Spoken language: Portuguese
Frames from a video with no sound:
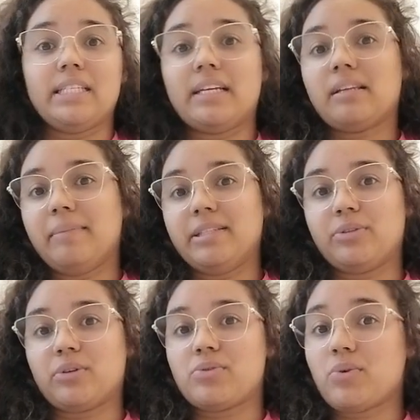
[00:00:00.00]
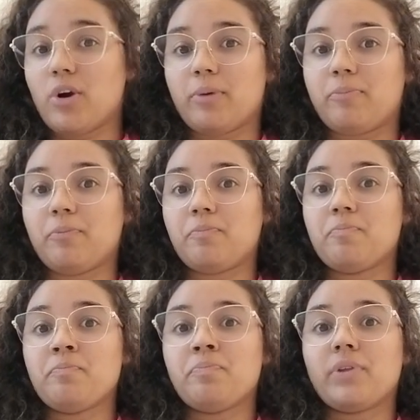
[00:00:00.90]
diretamente o nosso corpo.
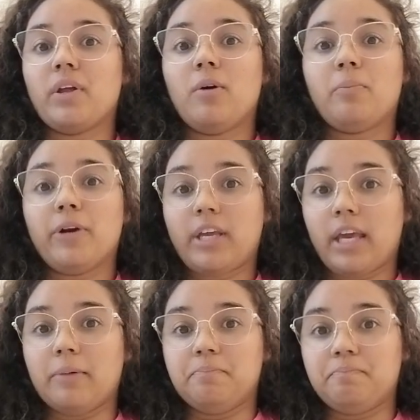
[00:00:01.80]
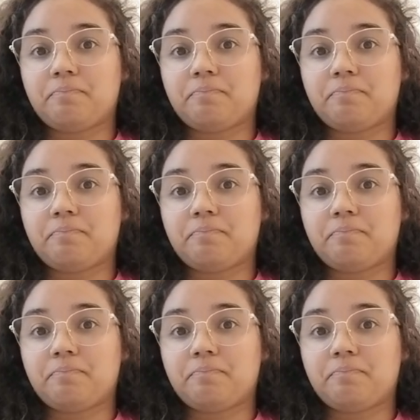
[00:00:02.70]
Por quê?